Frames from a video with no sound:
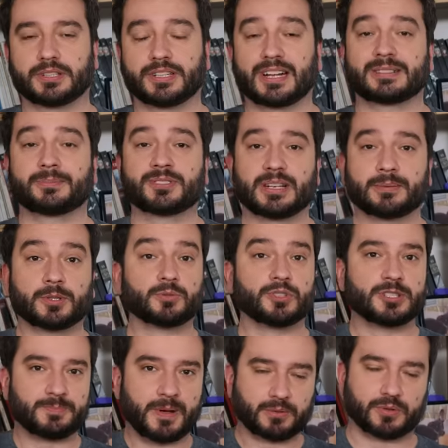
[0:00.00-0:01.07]
I razem ze mną
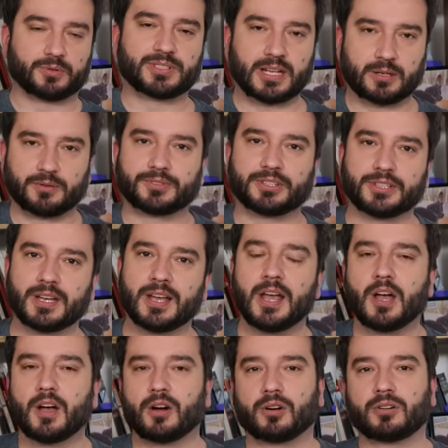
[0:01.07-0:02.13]
i z pełną salą w kinie
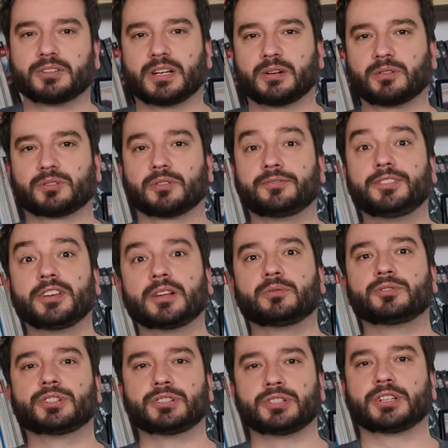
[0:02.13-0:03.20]
oglądało to
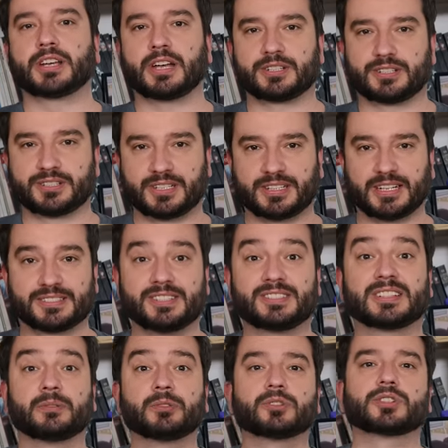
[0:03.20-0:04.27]
wielu dziennikarzy z redakcji z
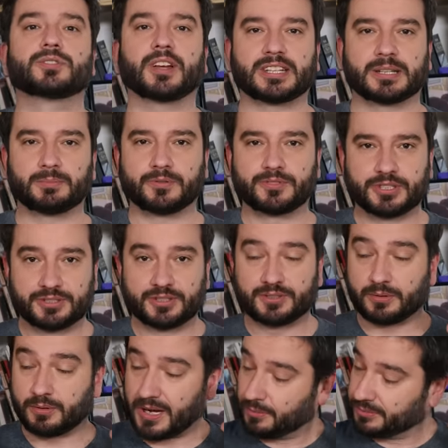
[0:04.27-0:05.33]
całego świata, bo wszyscy
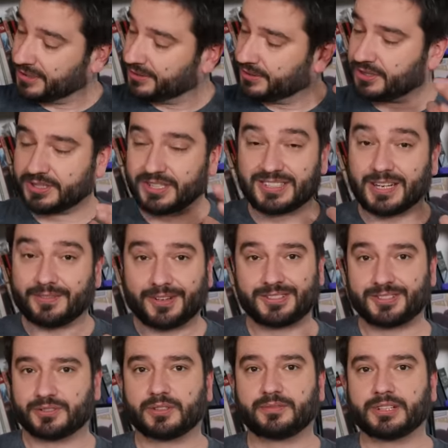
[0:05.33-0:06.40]
są autentycznie
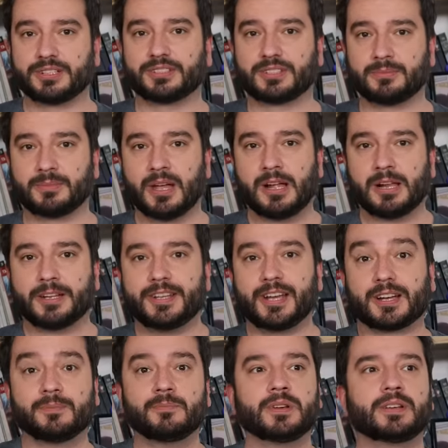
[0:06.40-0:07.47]
zafascynowani tym,
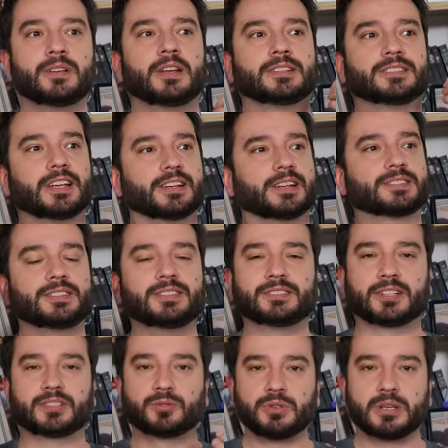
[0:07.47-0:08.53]
jak my teraz
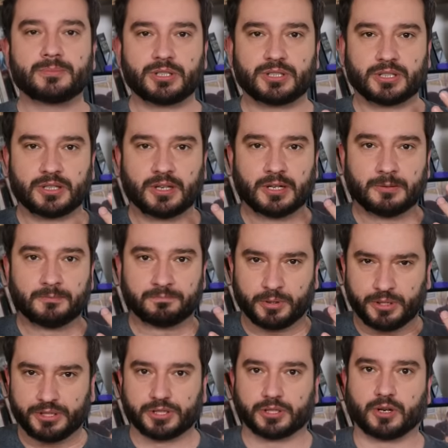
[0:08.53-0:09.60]
interesujemy się
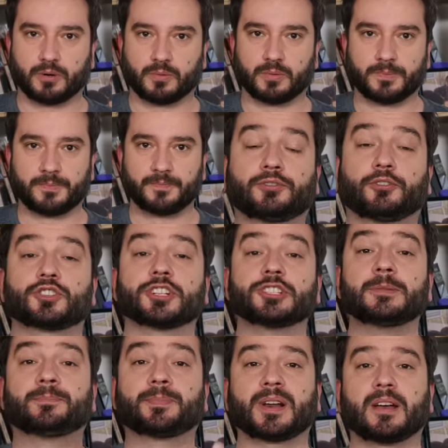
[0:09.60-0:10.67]
polityką,
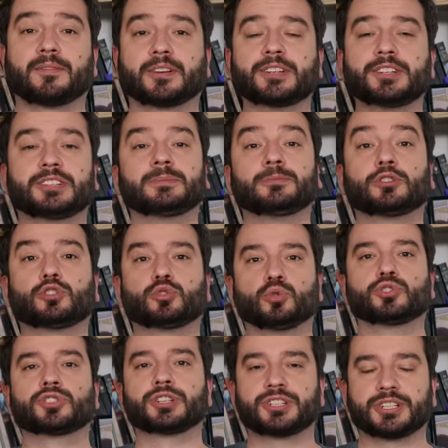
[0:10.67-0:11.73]
tworzeniem prawa i tym,
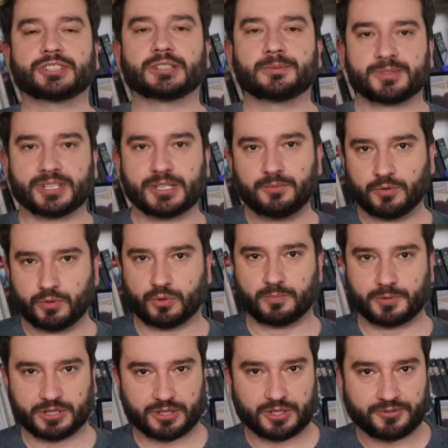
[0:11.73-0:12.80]
którzy się tym zajmują.
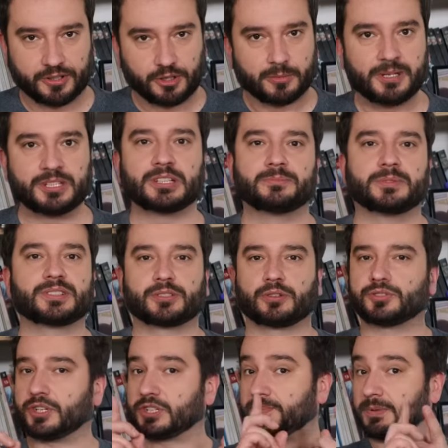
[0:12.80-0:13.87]
Przecież fenomenem jest
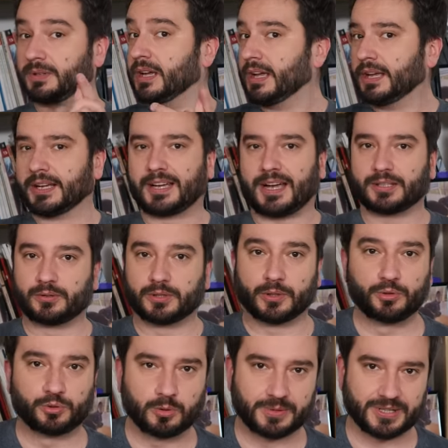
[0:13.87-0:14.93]
chociażby kanał na
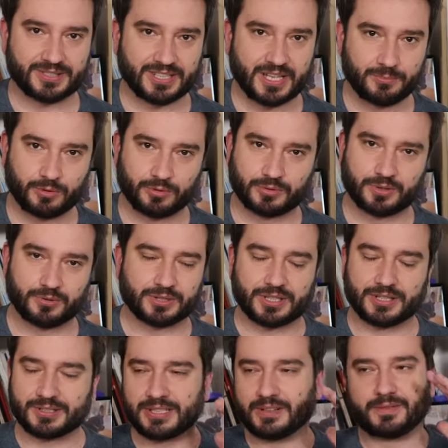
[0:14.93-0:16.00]
YouTubie Sejmu, który już
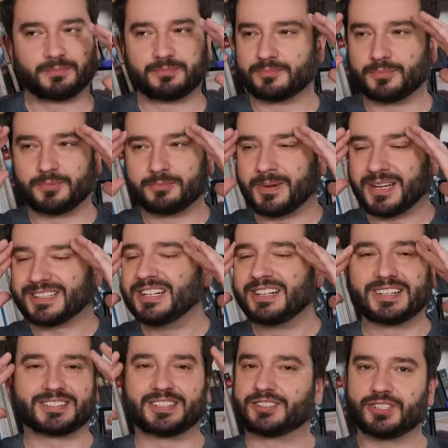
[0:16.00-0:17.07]
teraz, nie wiem, ma
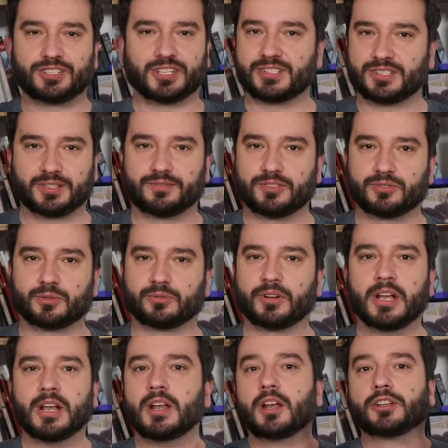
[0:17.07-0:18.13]
kilkaset tysięcy widzów,
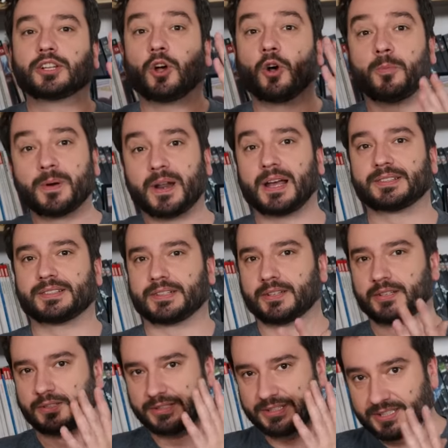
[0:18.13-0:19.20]
te
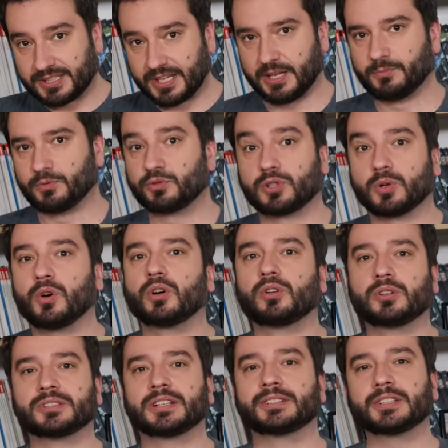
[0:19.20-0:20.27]
obrady Sejmu są
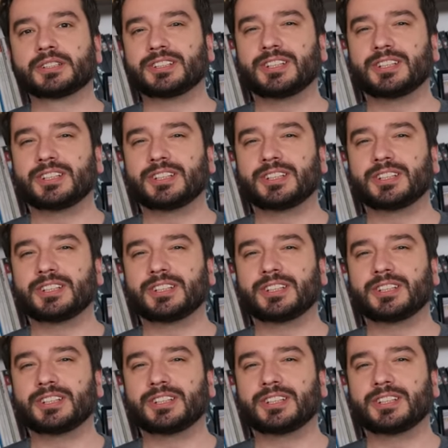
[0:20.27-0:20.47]
oglądane